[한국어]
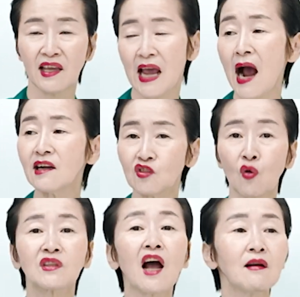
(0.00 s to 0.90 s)
양
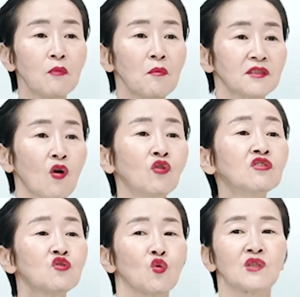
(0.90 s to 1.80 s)
정당을 보면서
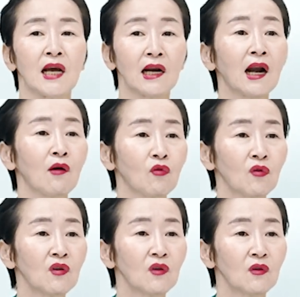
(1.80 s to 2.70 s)
어느 쪽 잘하라고.